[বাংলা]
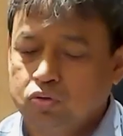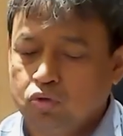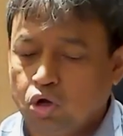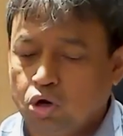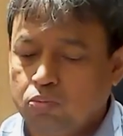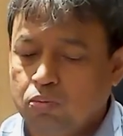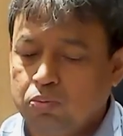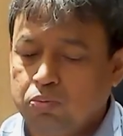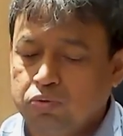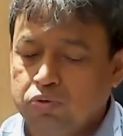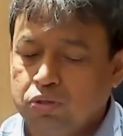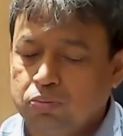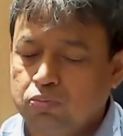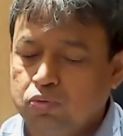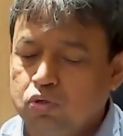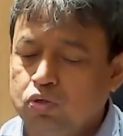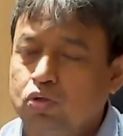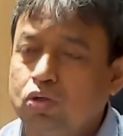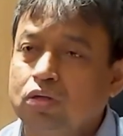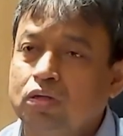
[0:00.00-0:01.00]
ধর্মমন্ত্রী
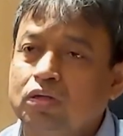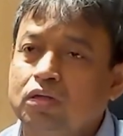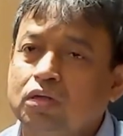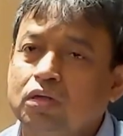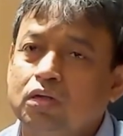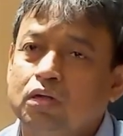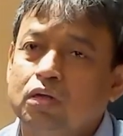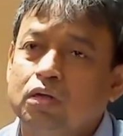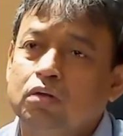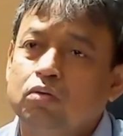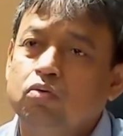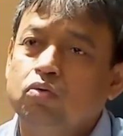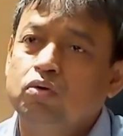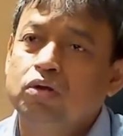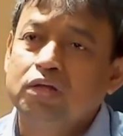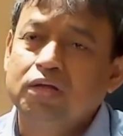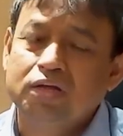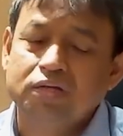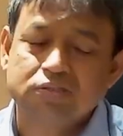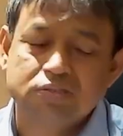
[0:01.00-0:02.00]
মহোদয়
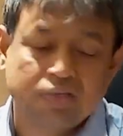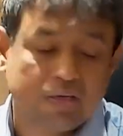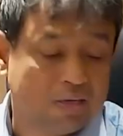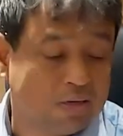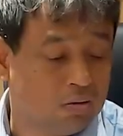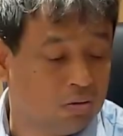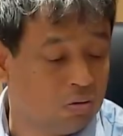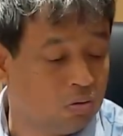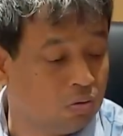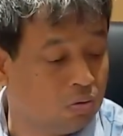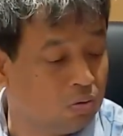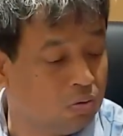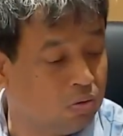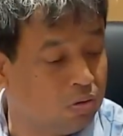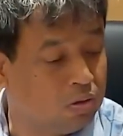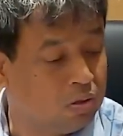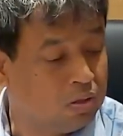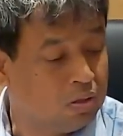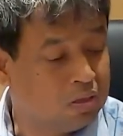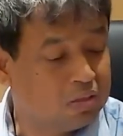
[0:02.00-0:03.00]
উনি গেছিলেন হলো
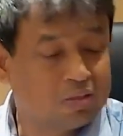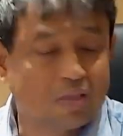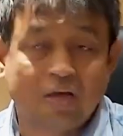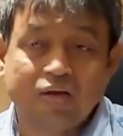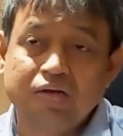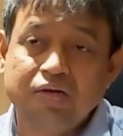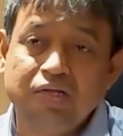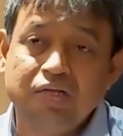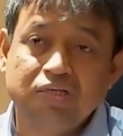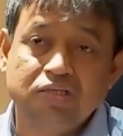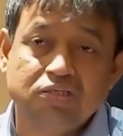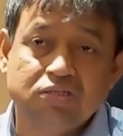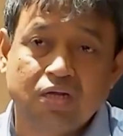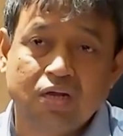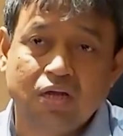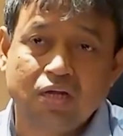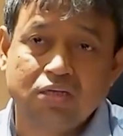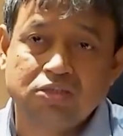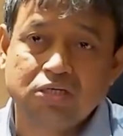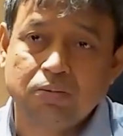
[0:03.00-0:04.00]
তার নিজ
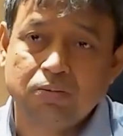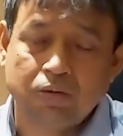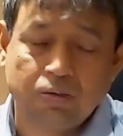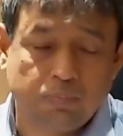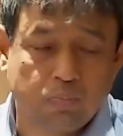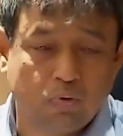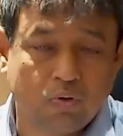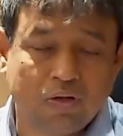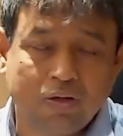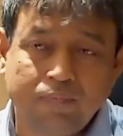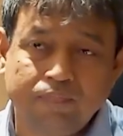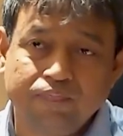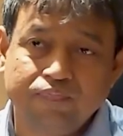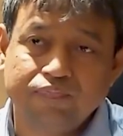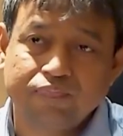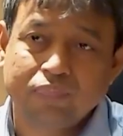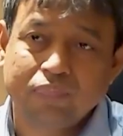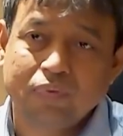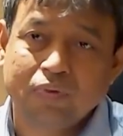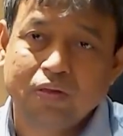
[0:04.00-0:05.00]
জেলা জামালপুরে
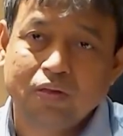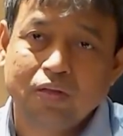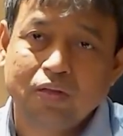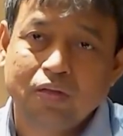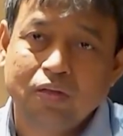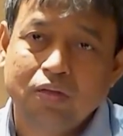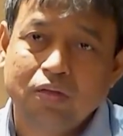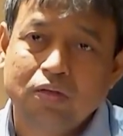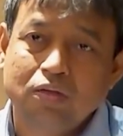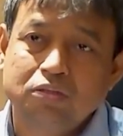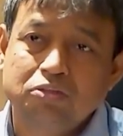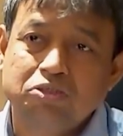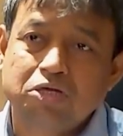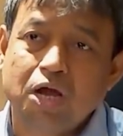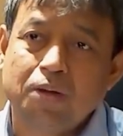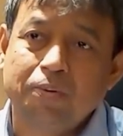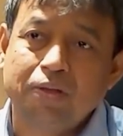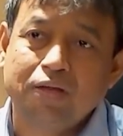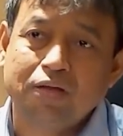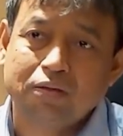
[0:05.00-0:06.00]

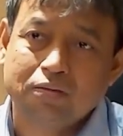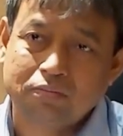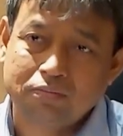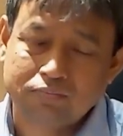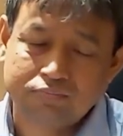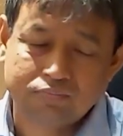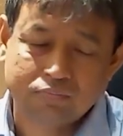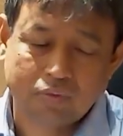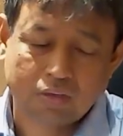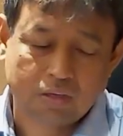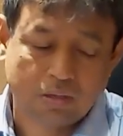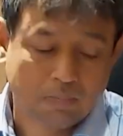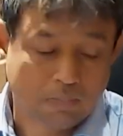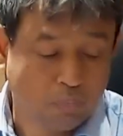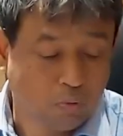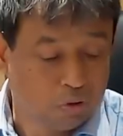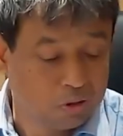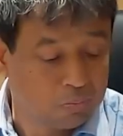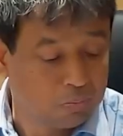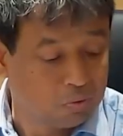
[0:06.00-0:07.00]
সাবেক
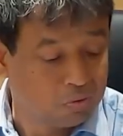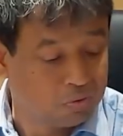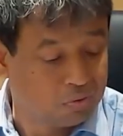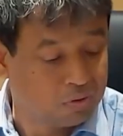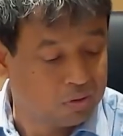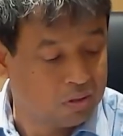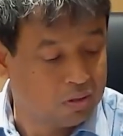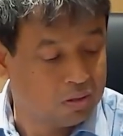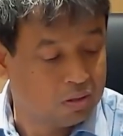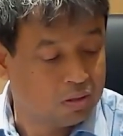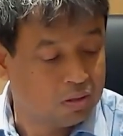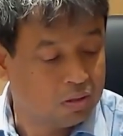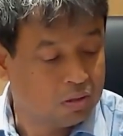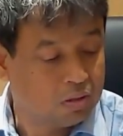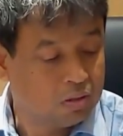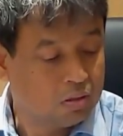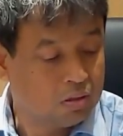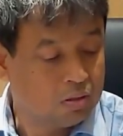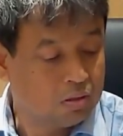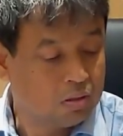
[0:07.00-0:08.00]
প্রতিমন্ত্রী
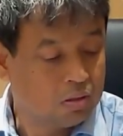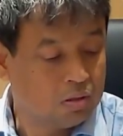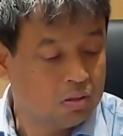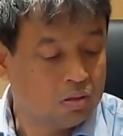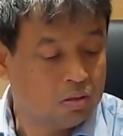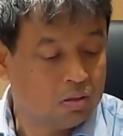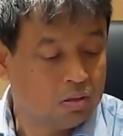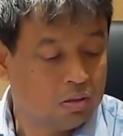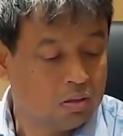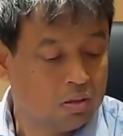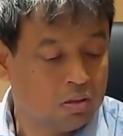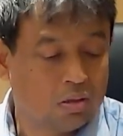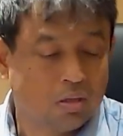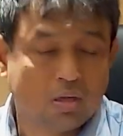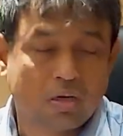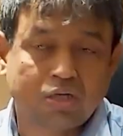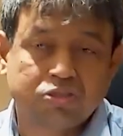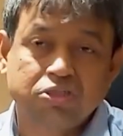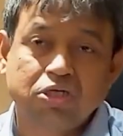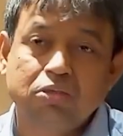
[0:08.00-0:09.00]

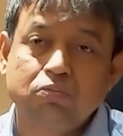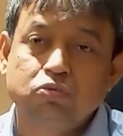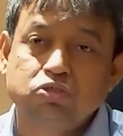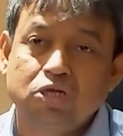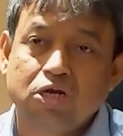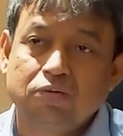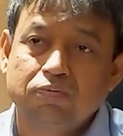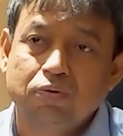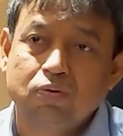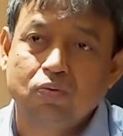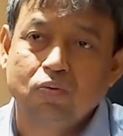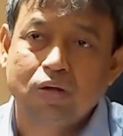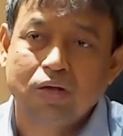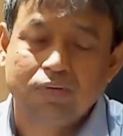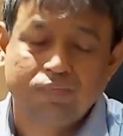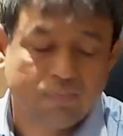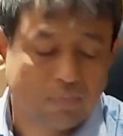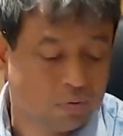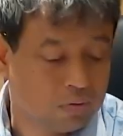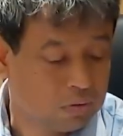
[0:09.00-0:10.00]
রাশেদ মোশারফের
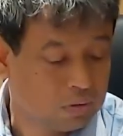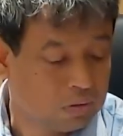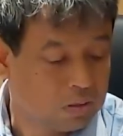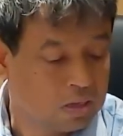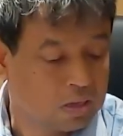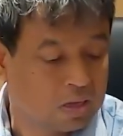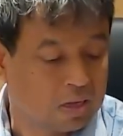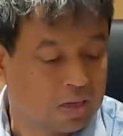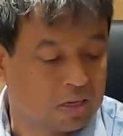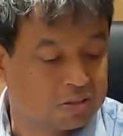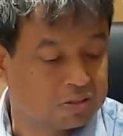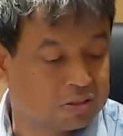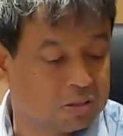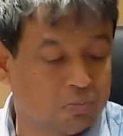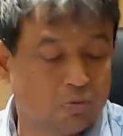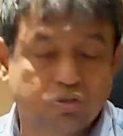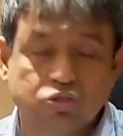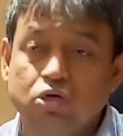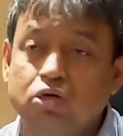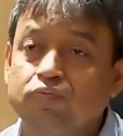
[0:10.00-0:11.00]
ওয়াইফ হাসনা
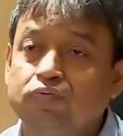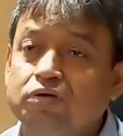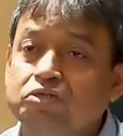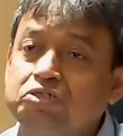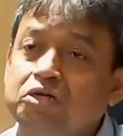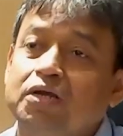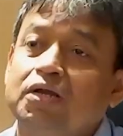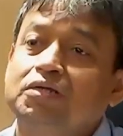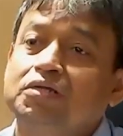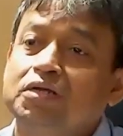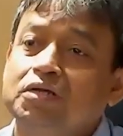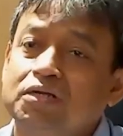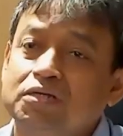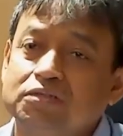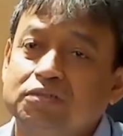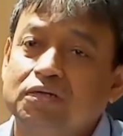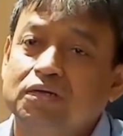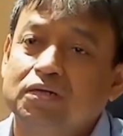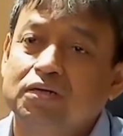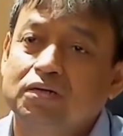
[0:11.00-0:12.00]
মোশারফের জানাজায়
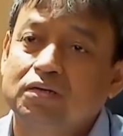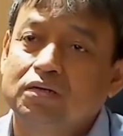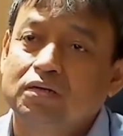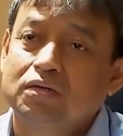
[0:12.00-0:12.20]
গেছিলেন